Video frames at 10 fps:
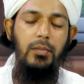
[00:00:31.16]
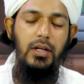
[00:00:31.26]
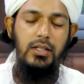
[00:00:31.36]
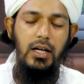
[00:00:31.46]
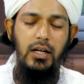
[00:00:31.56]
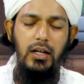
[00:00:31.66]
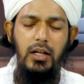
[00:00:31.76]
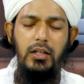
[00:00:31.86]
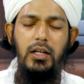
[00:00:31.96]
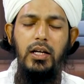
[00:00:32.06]
আমরা জাকাত
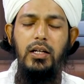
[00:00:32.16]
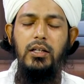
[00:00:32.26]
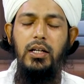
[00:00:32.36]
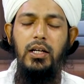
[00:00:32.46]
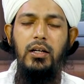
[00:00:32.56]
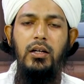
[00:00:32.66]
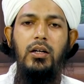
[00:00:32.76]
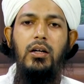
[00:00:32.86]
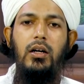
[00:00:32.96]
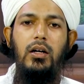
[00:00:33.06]
আদায়ের ক্ষেত্রে
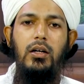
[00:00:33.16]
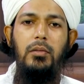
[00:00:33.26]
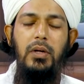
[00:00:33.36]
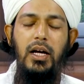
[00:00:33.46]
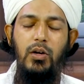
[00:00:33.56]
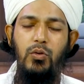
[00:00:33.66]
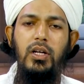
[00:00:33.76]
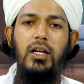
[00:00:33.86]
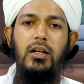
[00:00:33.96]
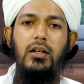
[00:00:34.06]

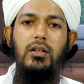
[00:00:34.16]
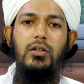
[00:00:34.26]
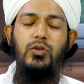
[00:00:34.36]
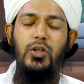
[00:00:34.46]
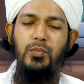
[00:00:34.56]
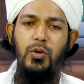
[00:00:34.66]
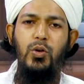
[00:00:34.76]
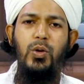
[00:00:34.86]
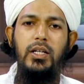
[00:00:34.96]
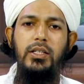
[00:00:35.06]
এখনই তৎপর
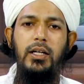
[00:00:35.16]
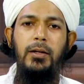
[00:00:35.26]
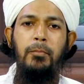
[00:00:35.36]
হয়ে যাই